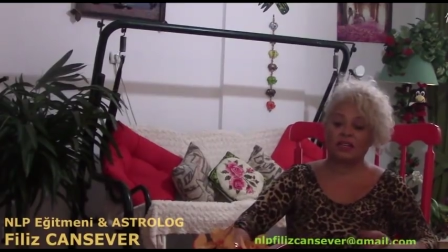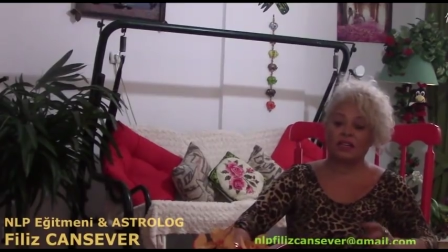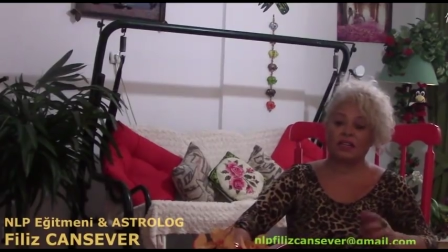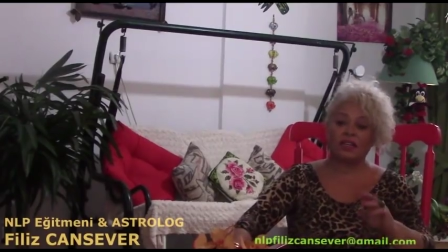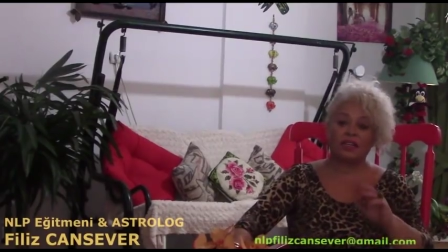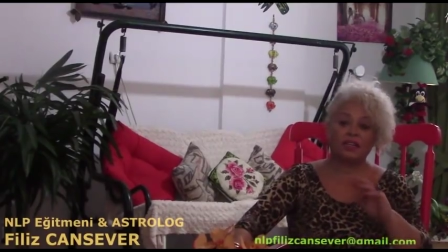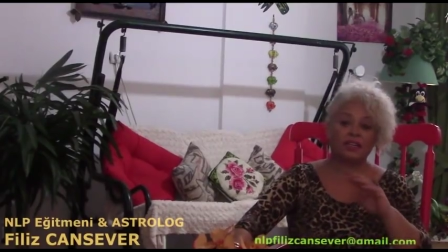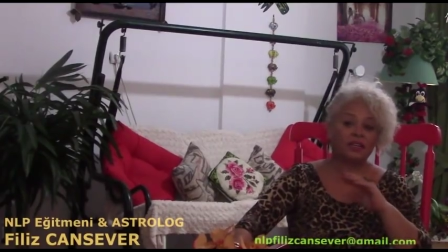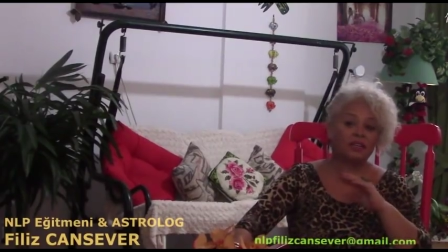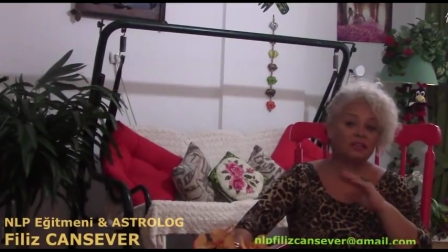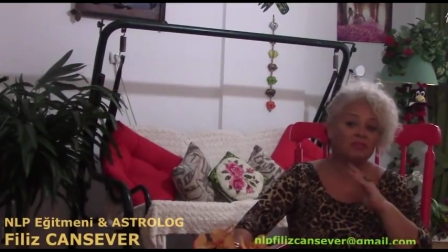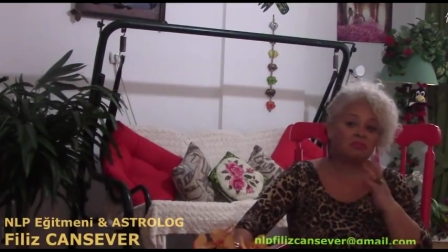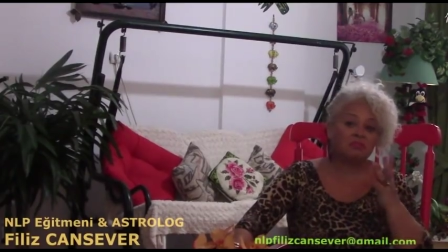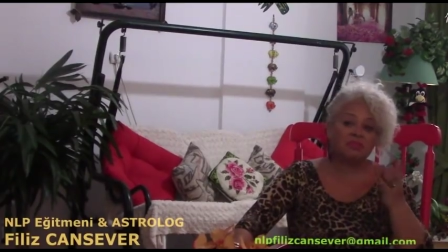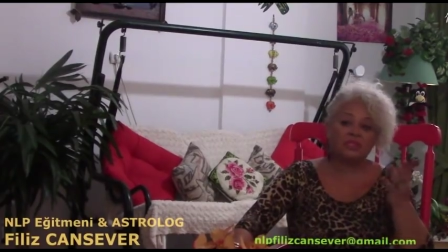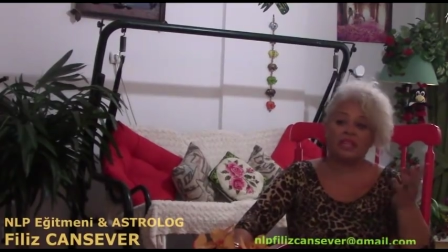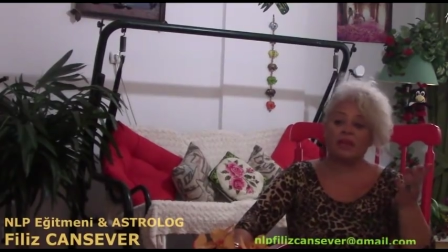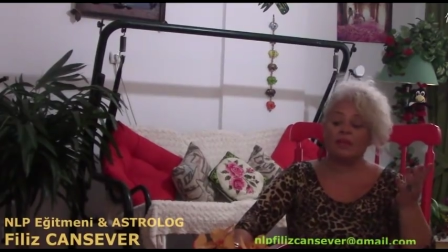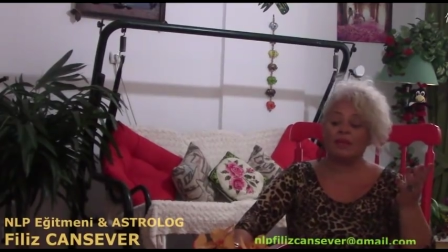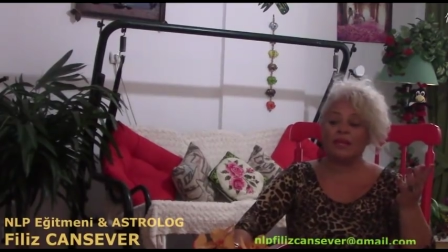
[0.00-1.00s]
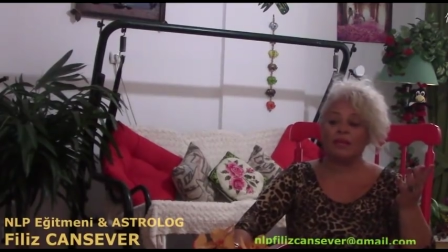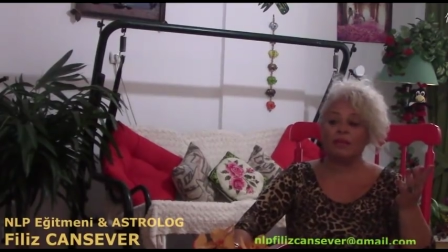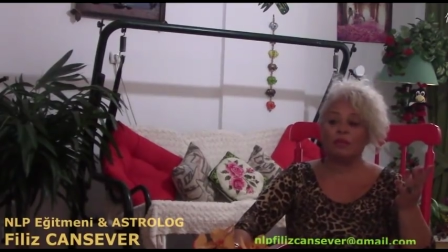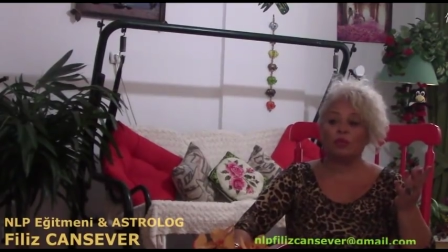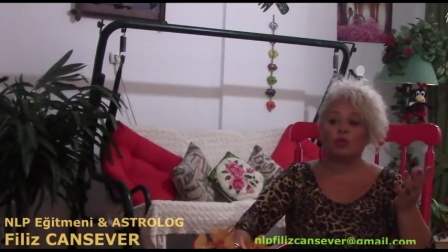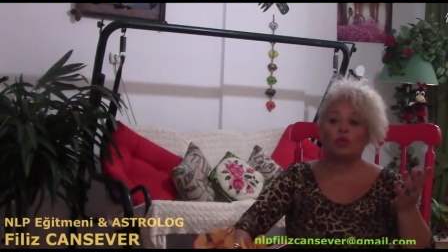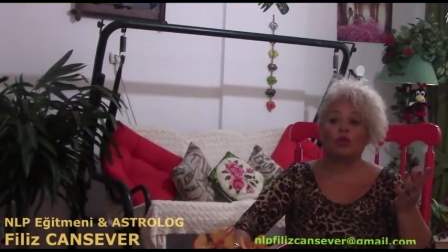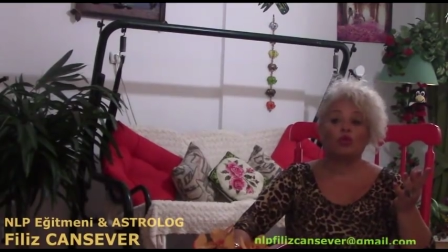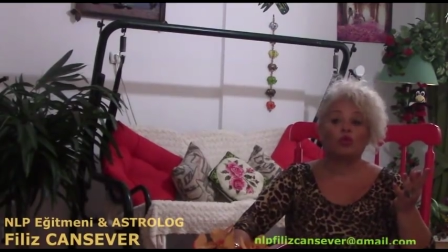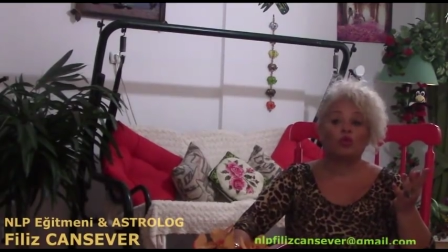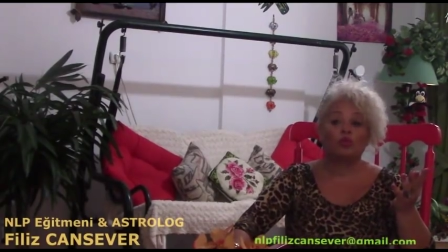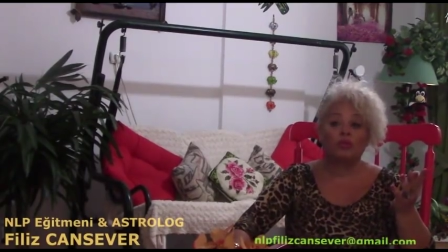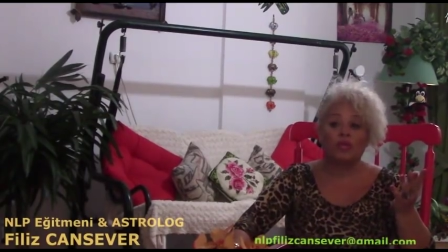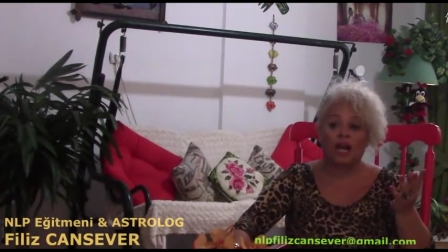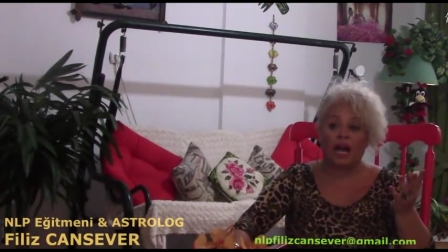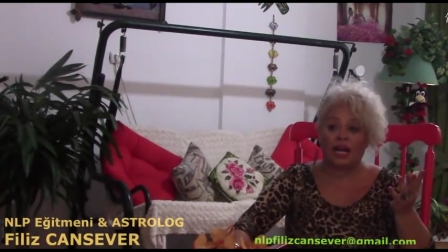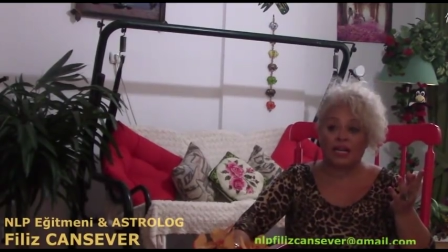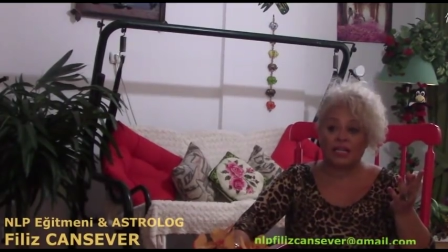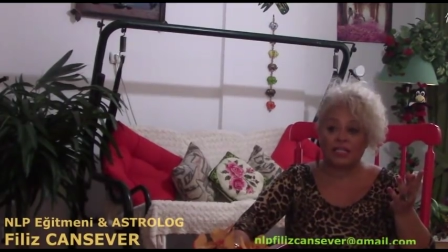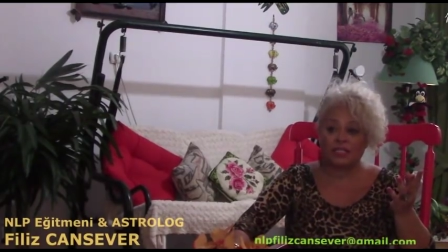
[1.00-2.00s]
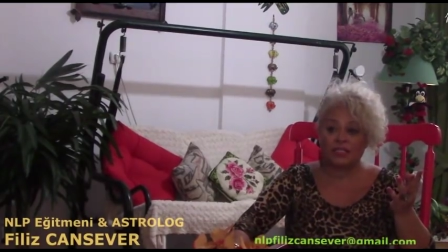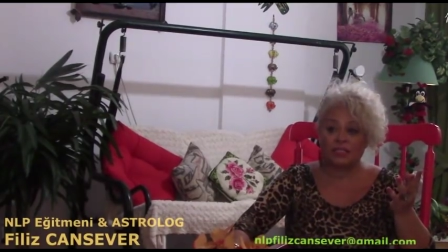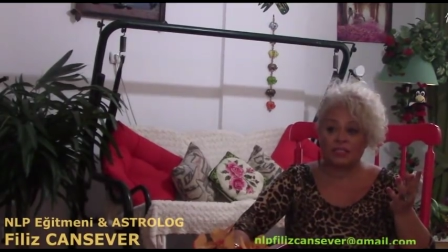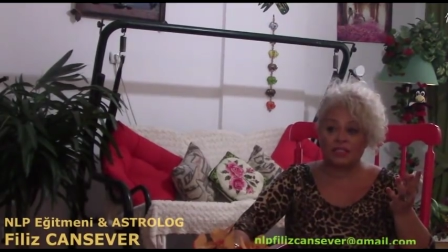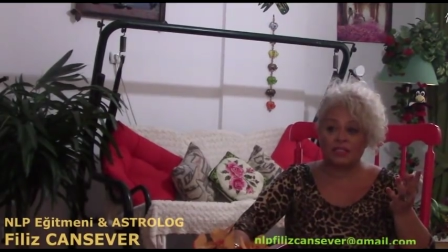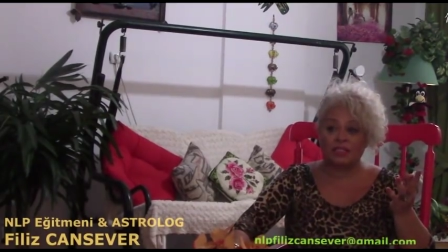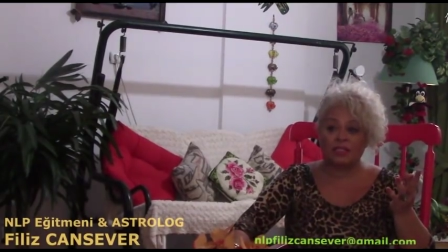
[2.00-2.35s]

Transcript: e, ne bileyim konumlar,